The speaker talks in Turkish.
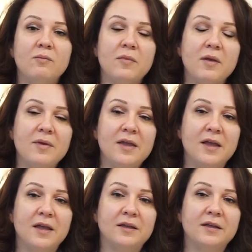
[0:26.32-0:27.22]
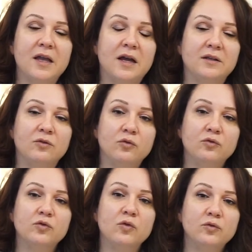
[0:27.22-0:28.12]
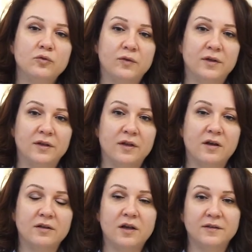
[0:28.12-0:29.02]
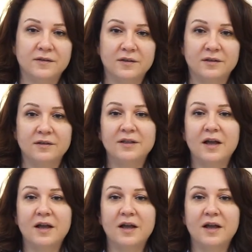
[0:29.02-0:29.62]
Memeye yani göğüs ön duvarına hastanın